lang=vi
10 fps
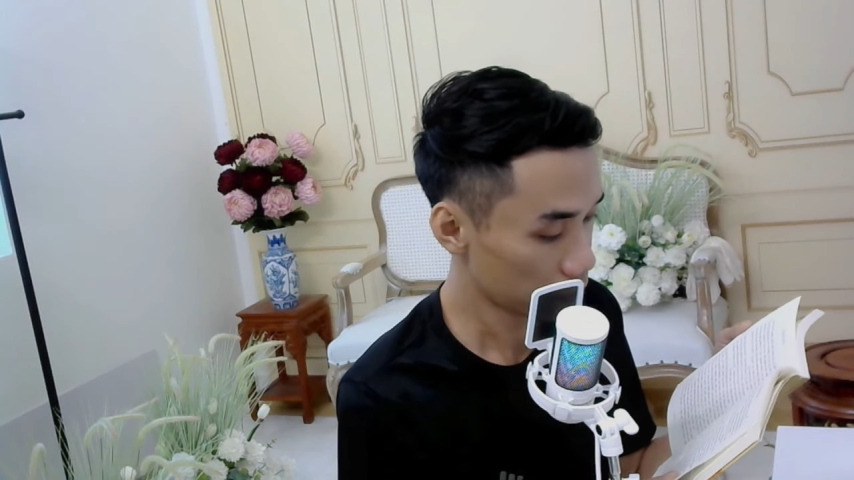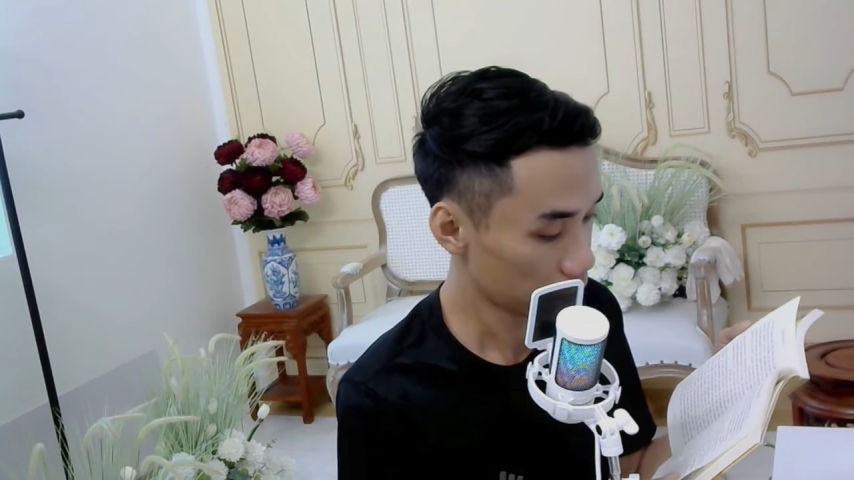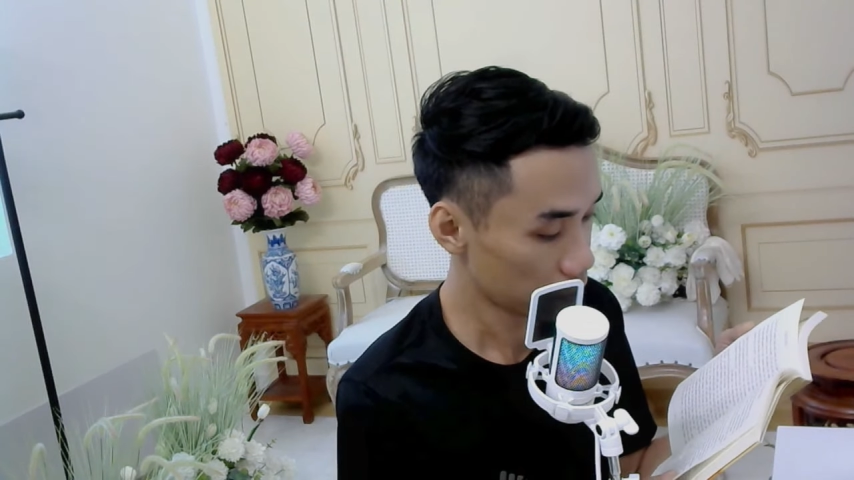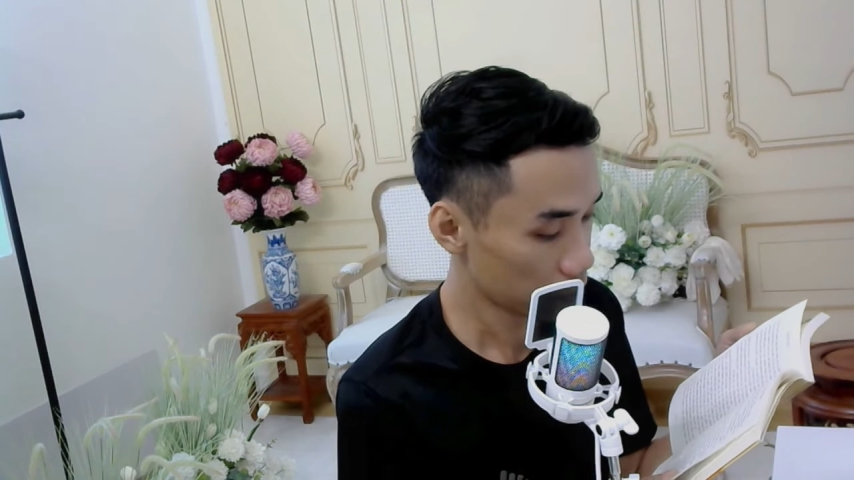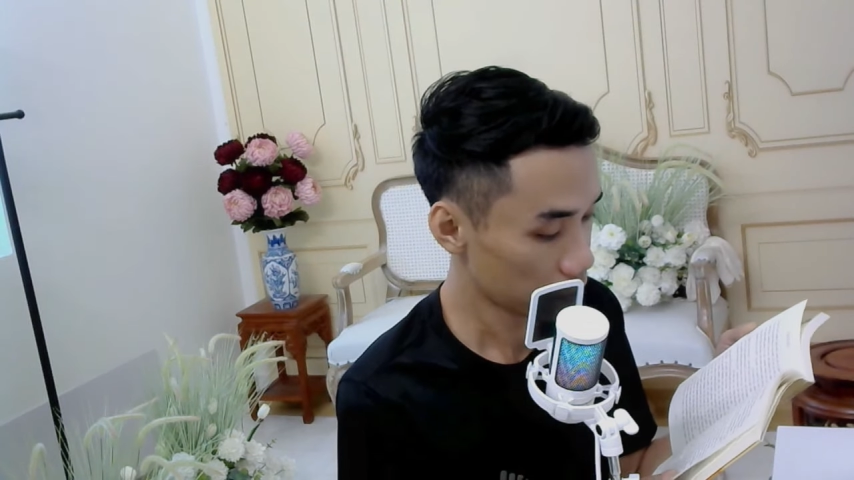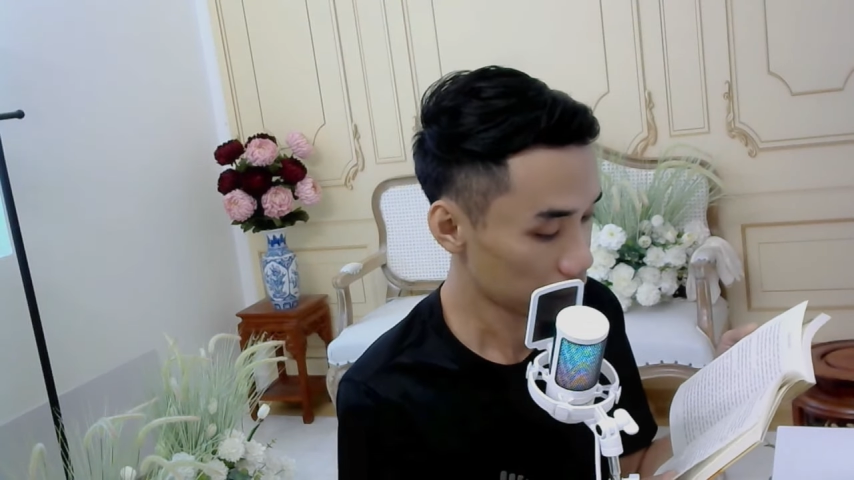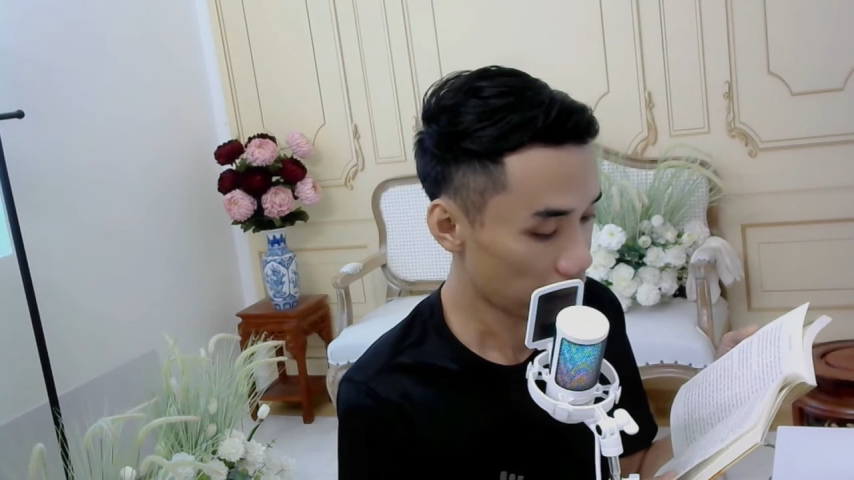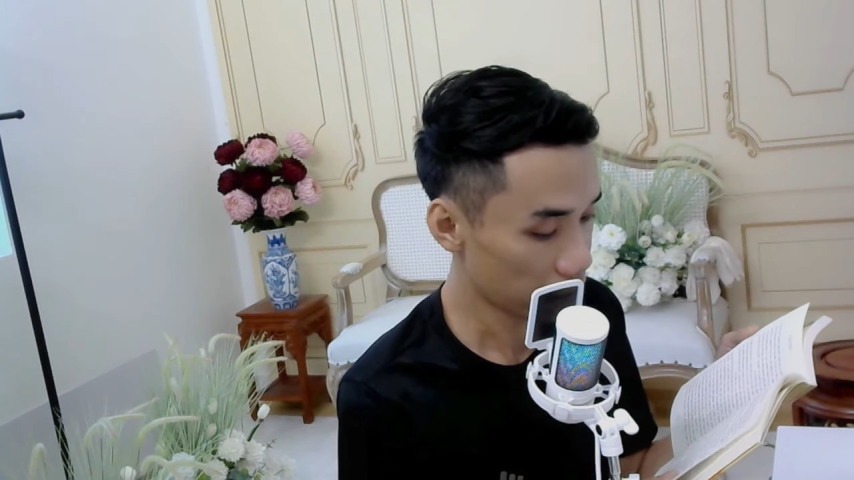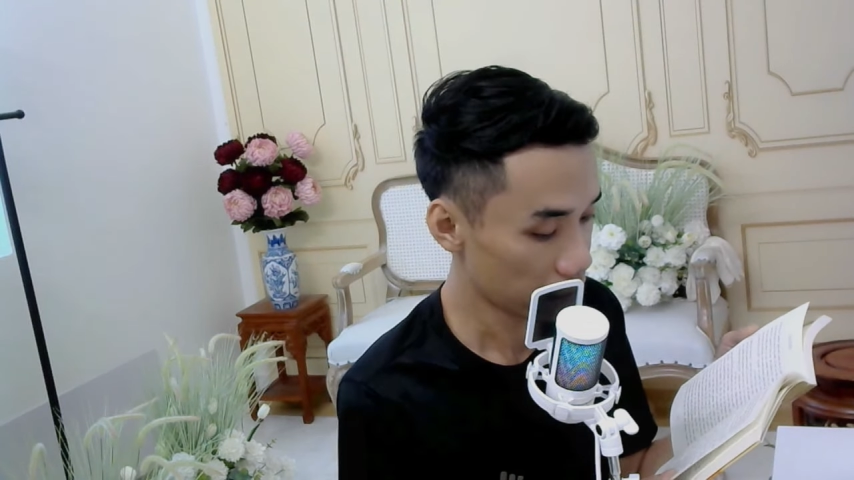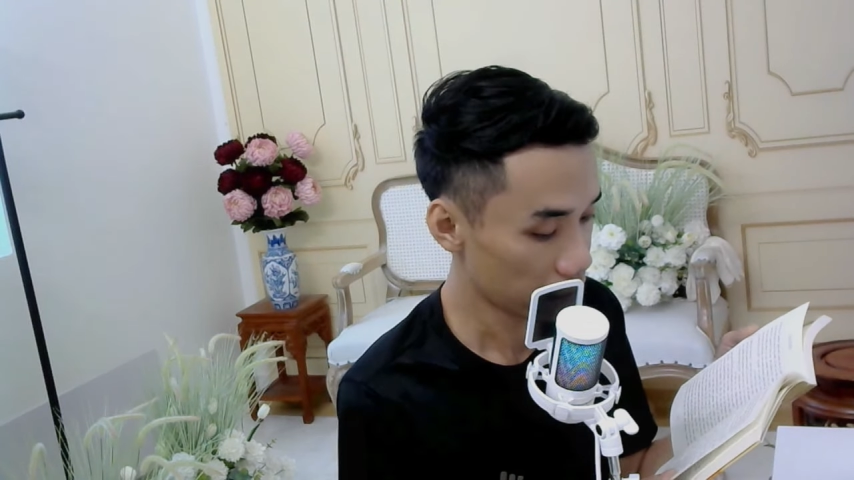Đây,
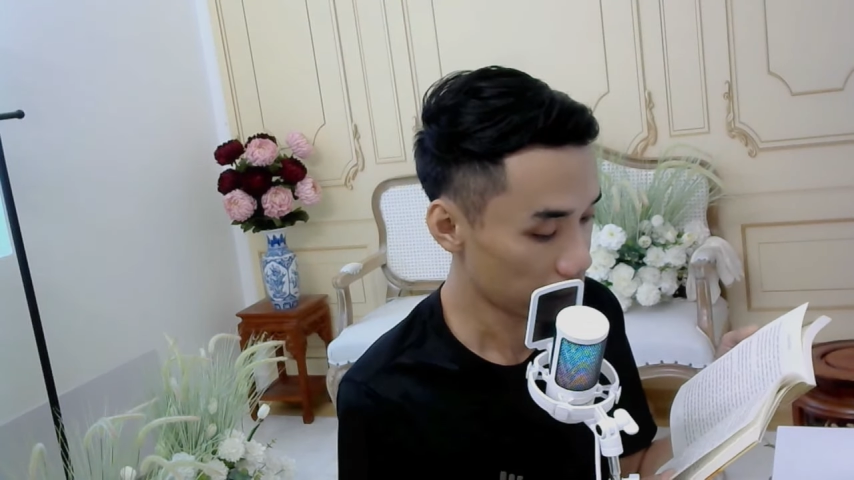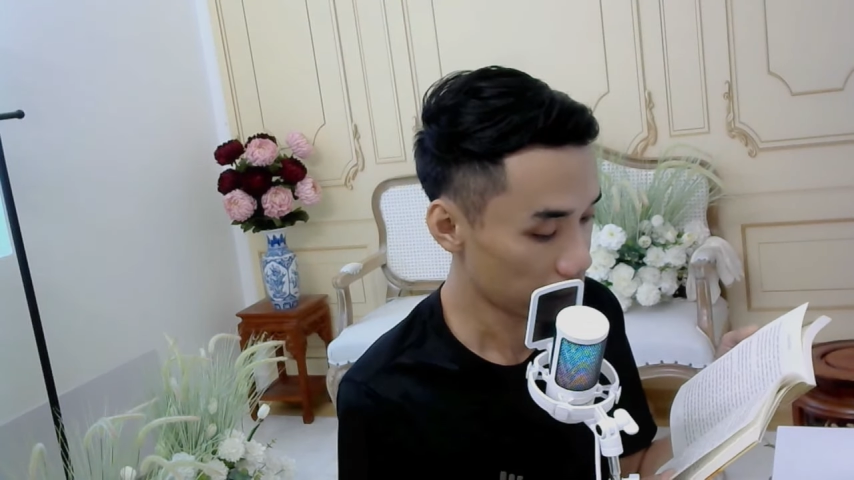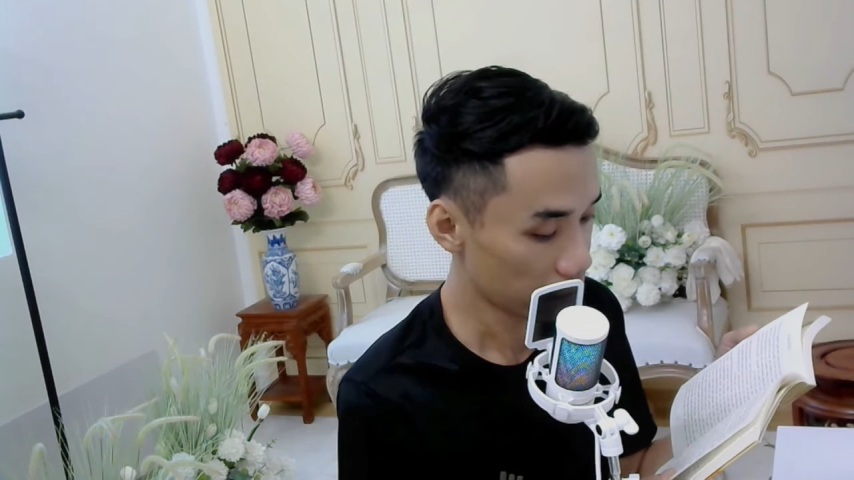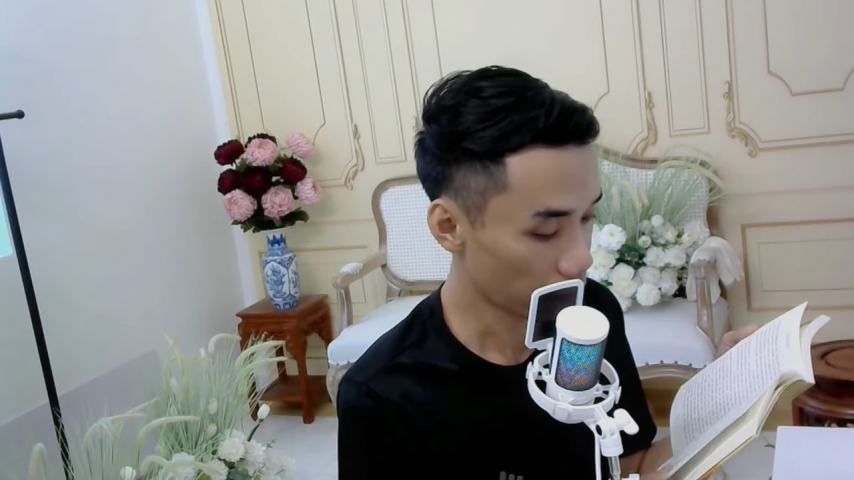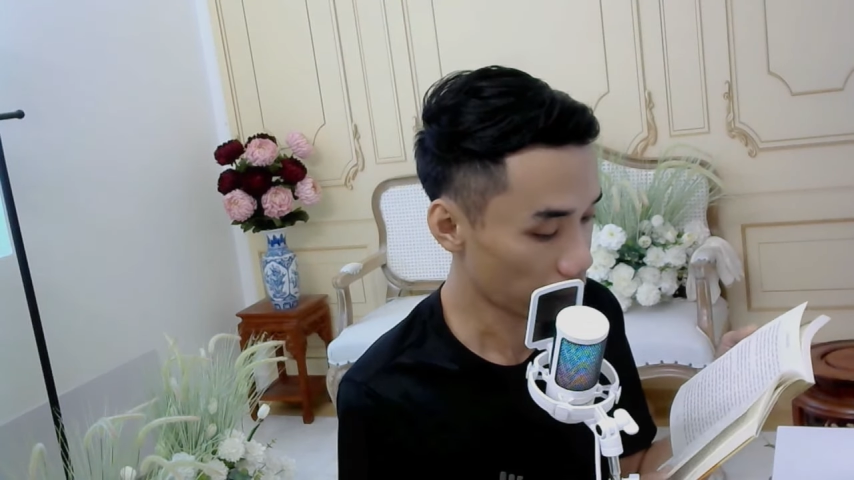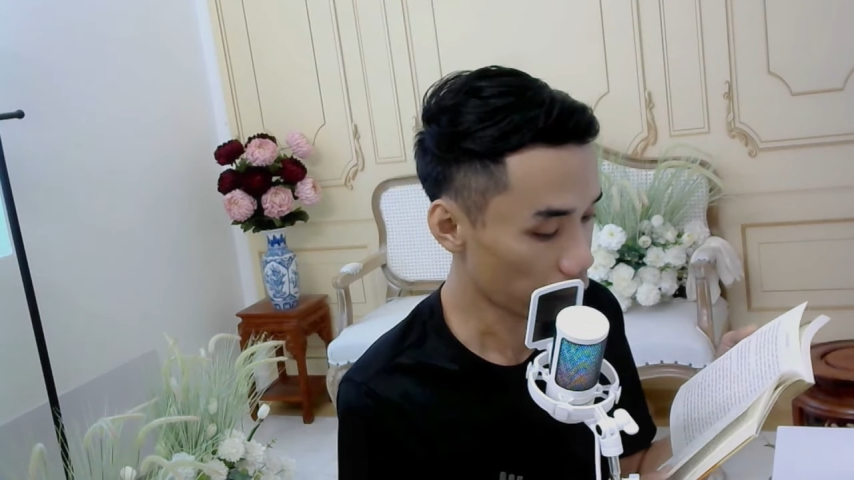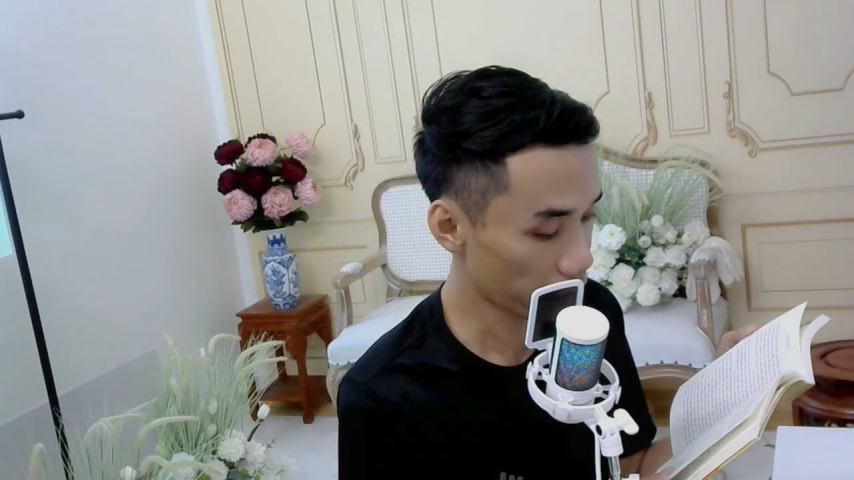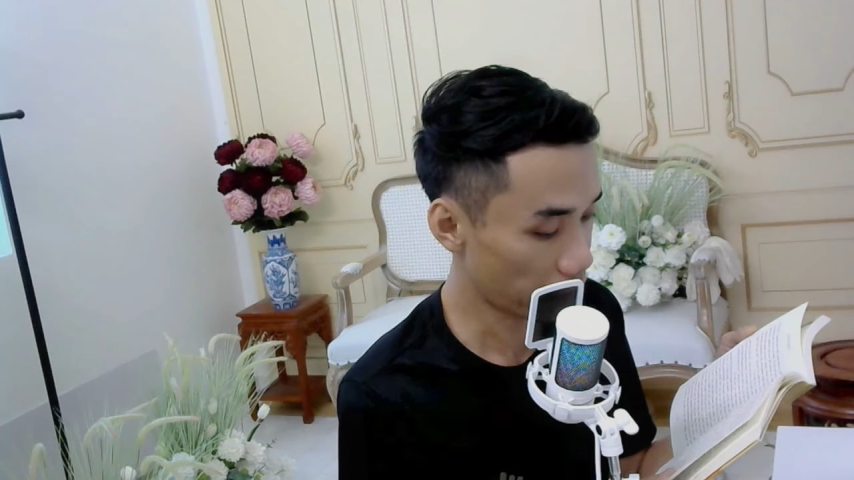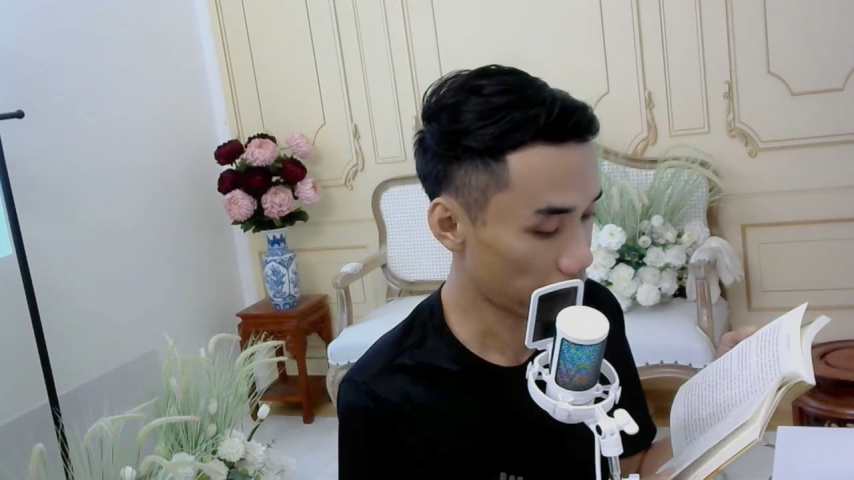một thành phố cảng